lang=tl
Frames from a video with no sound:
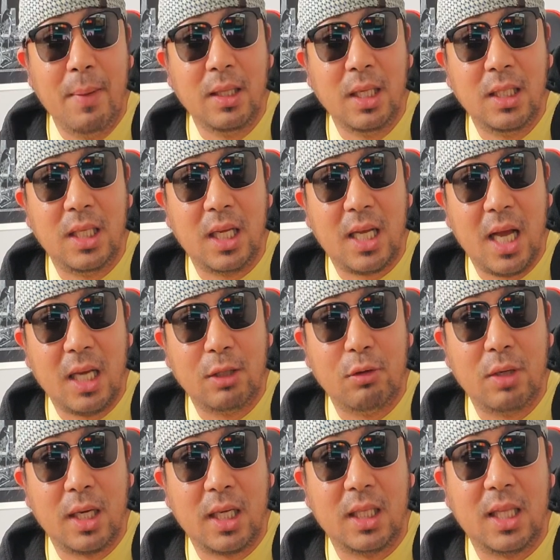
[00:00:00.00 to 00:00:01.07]
si Cardo
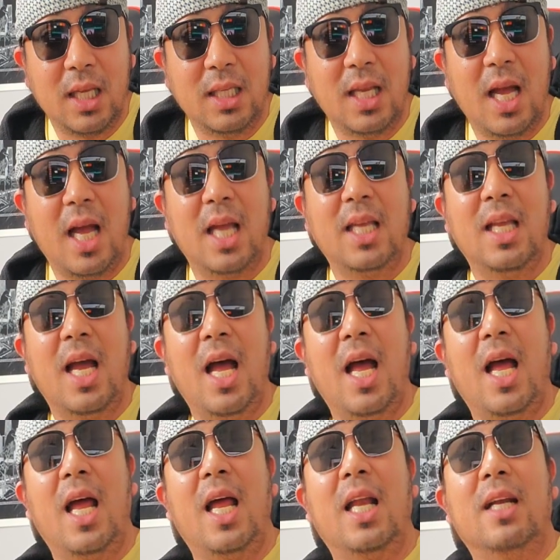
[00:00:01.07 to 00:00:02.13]
nakita niya.
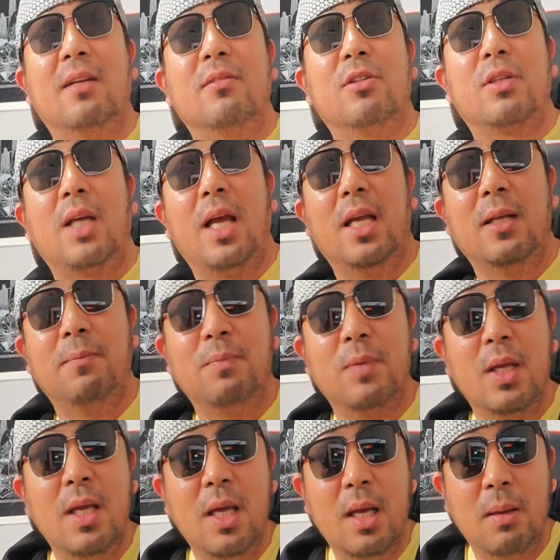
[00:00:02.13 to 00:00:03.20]
Ayan. Okay?
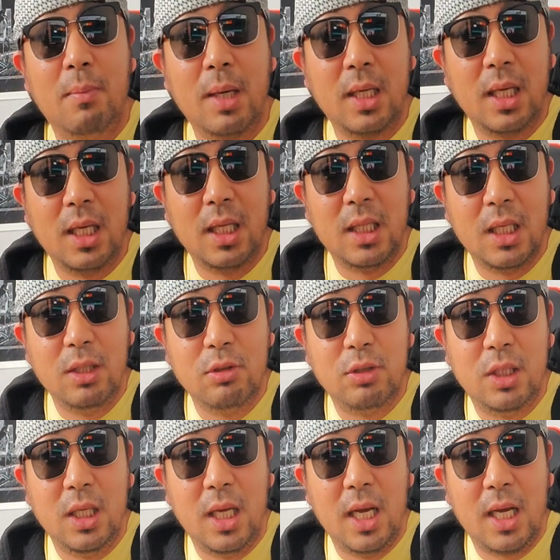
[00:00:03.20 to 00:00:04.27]
Makikita nyo
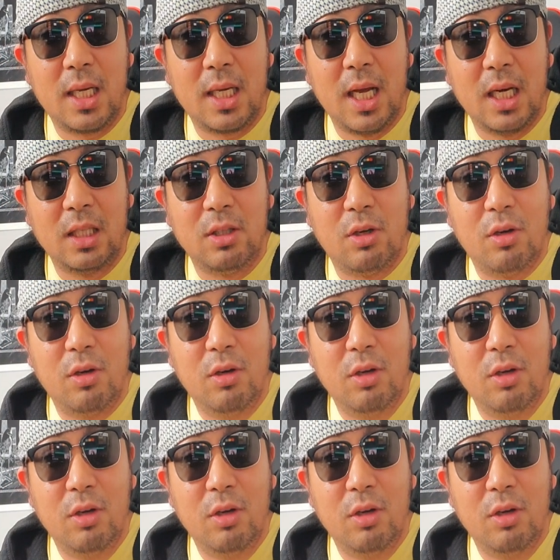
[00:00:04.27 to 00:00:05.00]
si uh, ah, Cardo